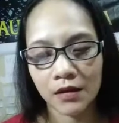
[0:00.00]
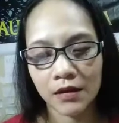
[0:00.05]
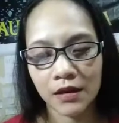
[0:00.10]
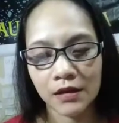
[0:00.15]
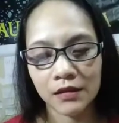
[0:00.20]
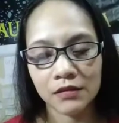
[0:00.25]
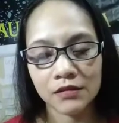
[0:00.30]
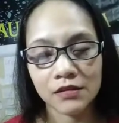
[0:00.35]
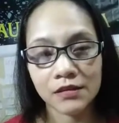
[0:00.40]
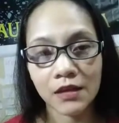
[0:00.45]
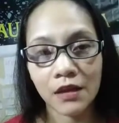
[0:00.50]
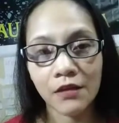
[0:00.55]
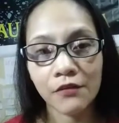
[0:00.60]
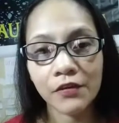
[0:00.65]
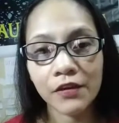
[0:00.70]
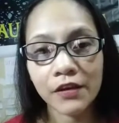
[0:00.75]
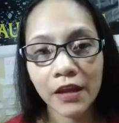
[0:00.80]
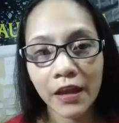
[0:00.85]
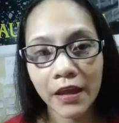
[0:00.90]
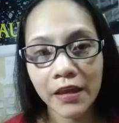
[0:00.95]
Ayan.
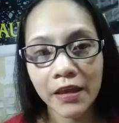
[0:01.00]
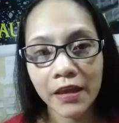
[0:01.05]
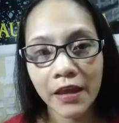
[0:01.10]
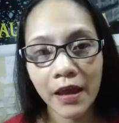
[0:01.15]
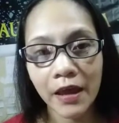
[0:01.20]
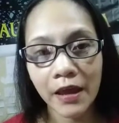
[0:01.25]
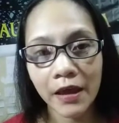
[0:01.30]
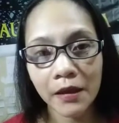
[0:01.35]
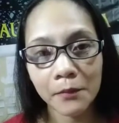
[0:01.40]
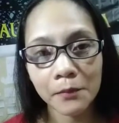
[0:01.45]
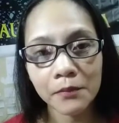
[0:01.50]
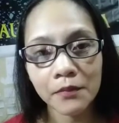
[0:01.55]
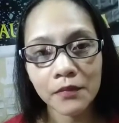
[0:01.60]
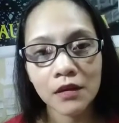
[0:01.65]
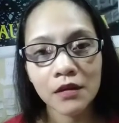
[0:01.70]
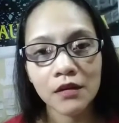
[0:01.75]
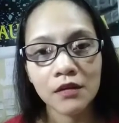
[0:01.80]
7 a.m.